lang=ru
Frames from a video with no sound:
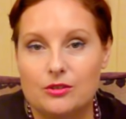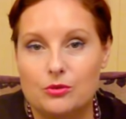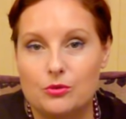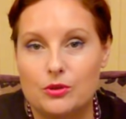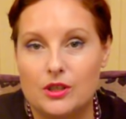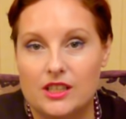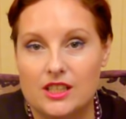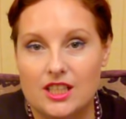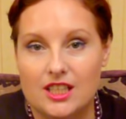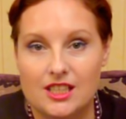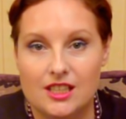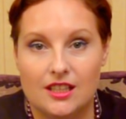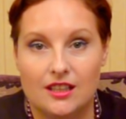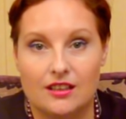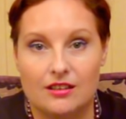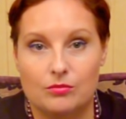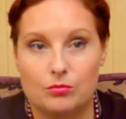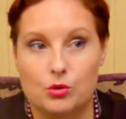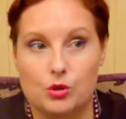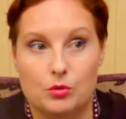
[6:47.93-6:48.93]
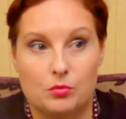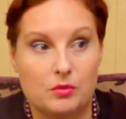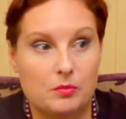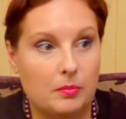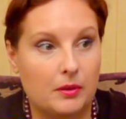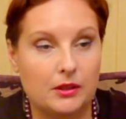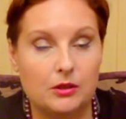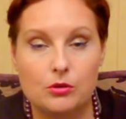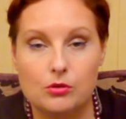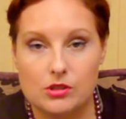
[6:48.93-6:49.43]
Ну, конечно, может быть,
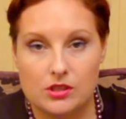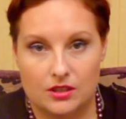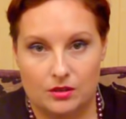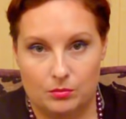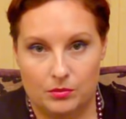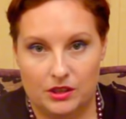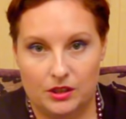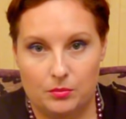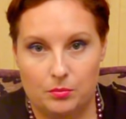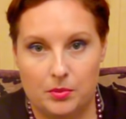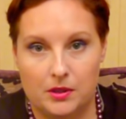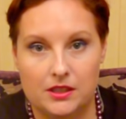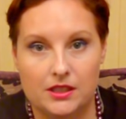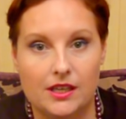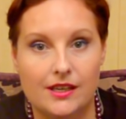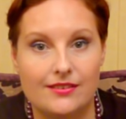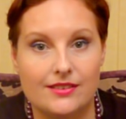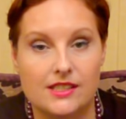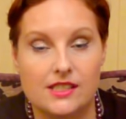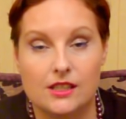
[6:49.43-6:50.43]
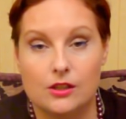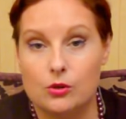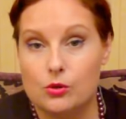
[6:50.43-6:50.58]
подросткам это понравится,